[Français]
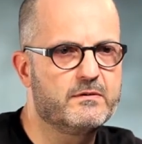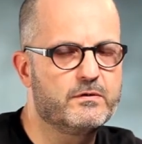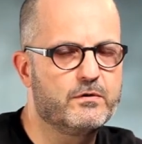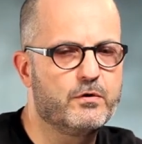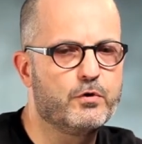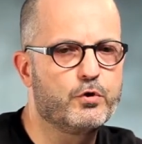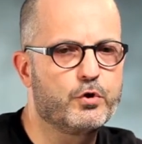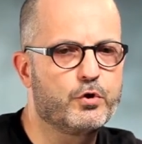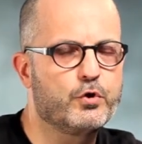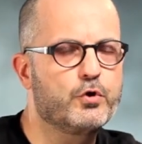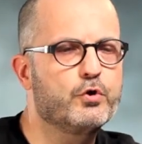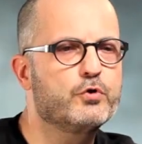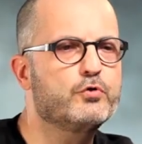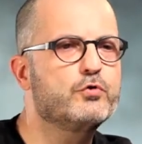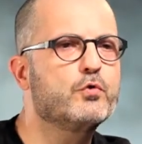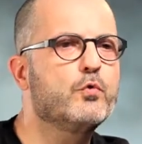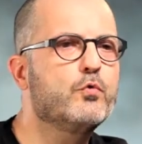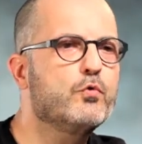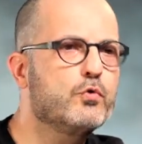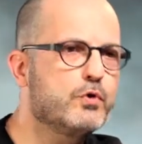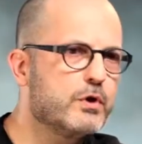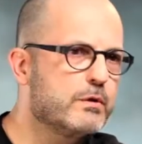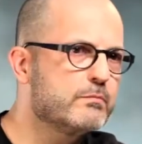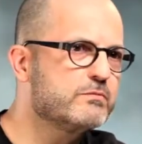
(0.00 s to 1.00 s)
un
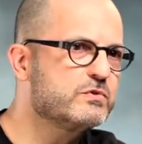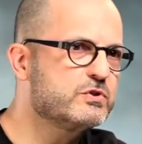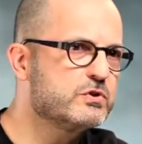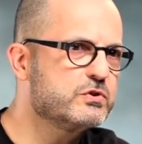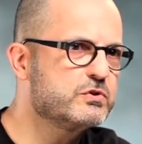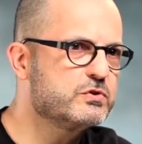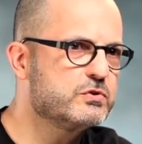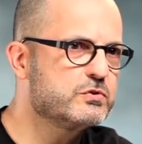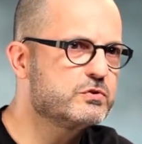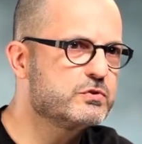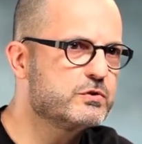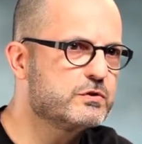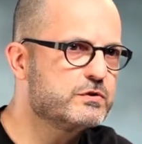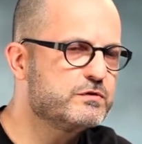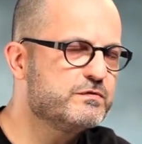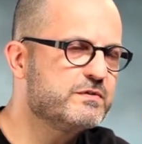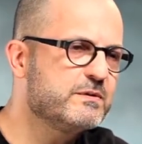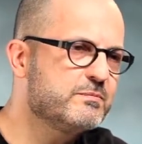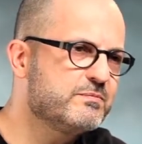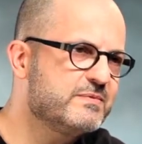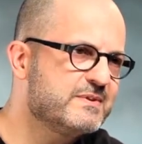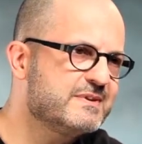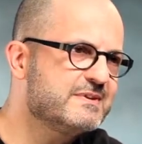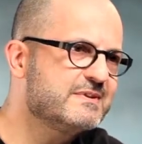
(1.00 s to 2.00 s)
retour comme ça sur ce que tu
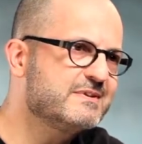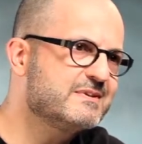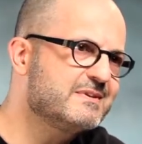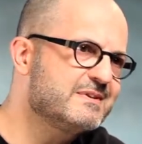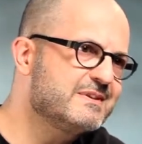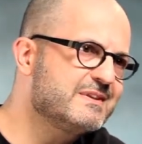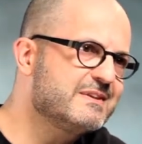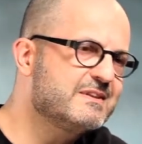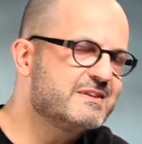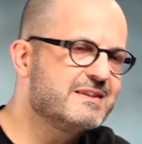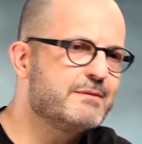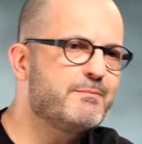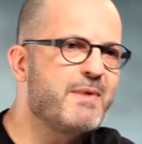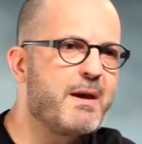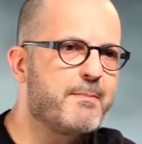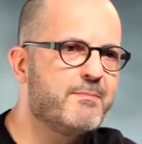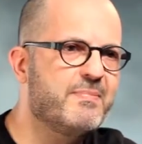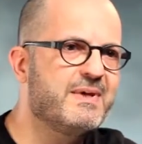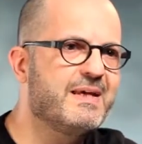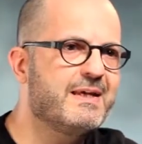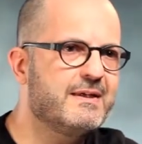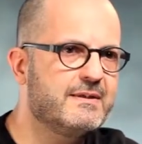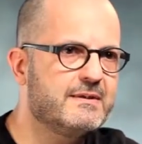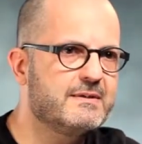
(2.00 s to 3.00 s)
fais, puis c'est ma
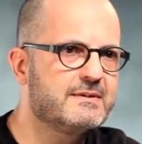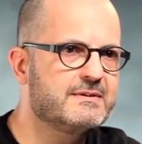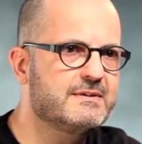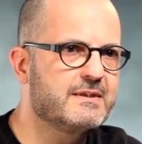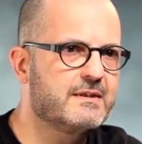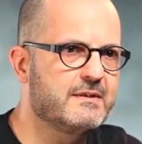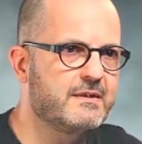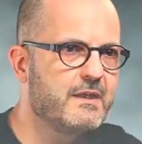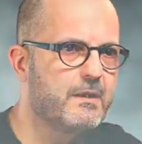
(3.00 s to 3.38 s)
paye, c'est en